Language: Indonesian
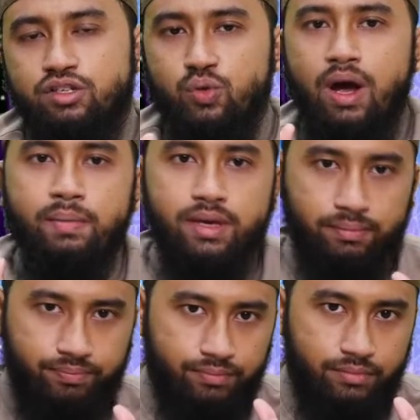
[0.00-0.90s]
suami.
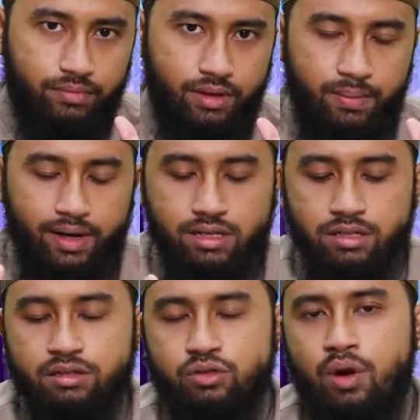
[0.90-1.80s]
Kepada
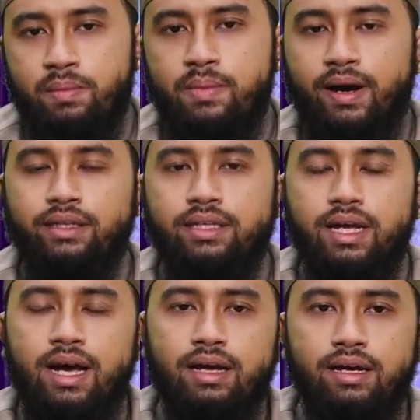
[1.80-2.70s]
istri dan suami maka
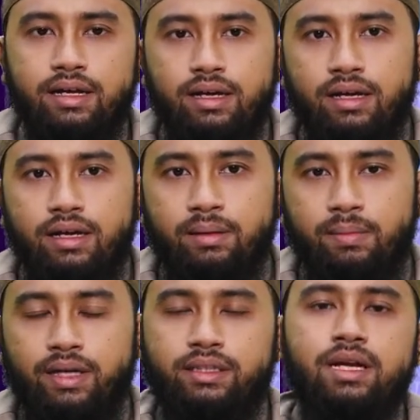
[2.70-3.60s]
tidak
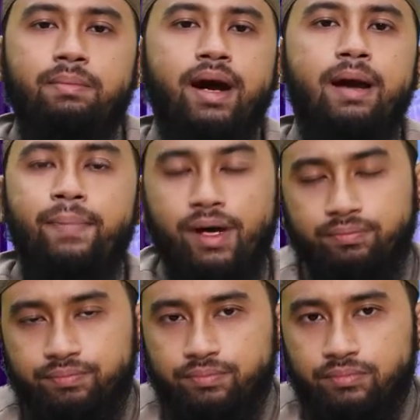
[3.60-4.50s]
maka tidak
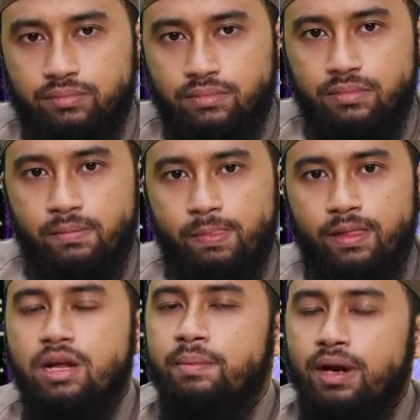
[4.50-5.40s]
mengapa.
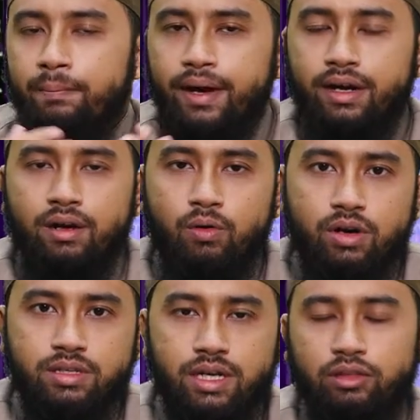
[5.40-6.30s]
Dia menampakkan
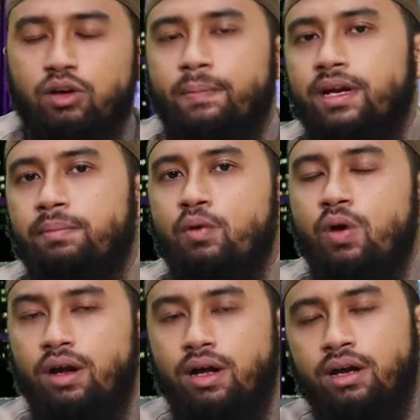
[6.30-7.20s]
auratnya atau kepada
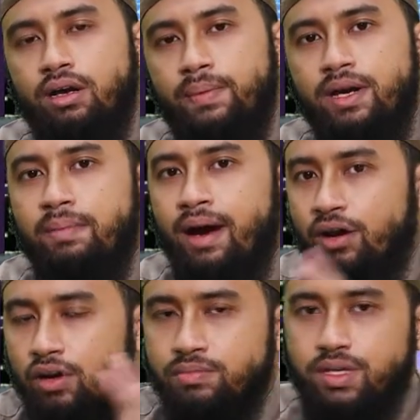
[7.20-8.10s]
muh, eh, kepada
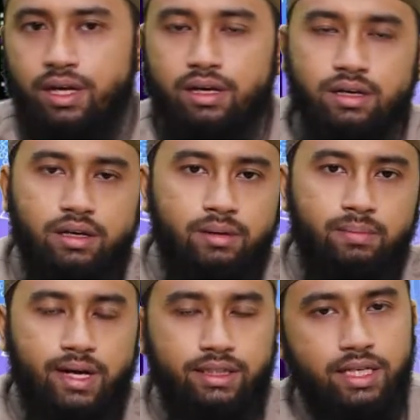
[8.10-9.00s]
mahramnya
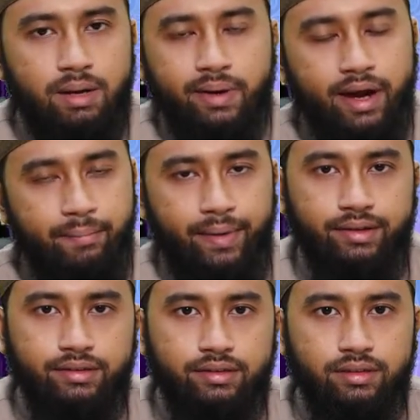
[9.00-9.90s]
maka tidak
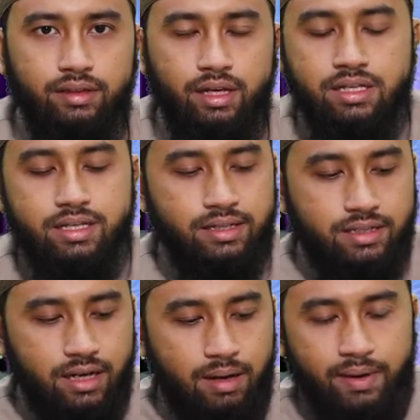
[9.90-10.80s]
mengapa. Yang
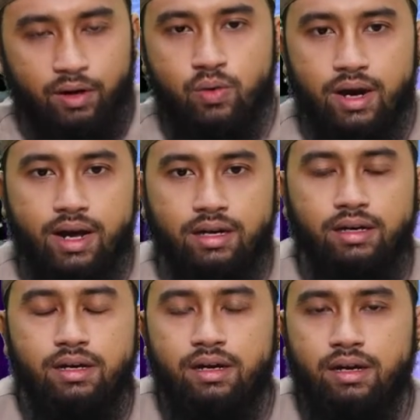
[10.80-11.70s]
dijelaskan dalam
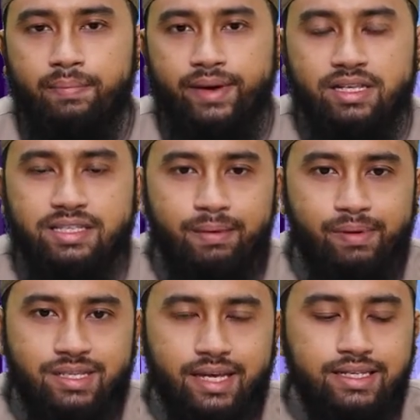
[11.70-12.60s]
Al-Qur'an kepada
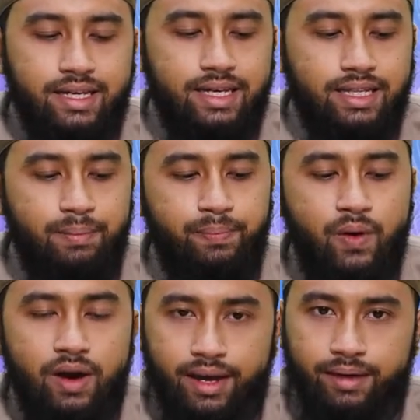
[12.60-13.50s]
siapa saja kita
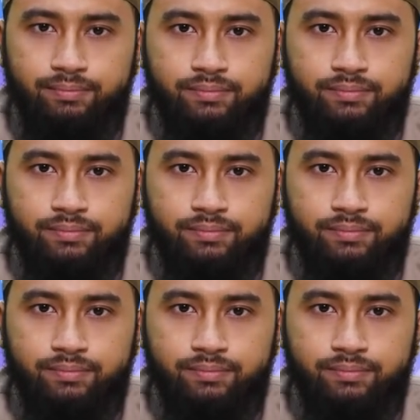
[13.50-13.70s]
boleh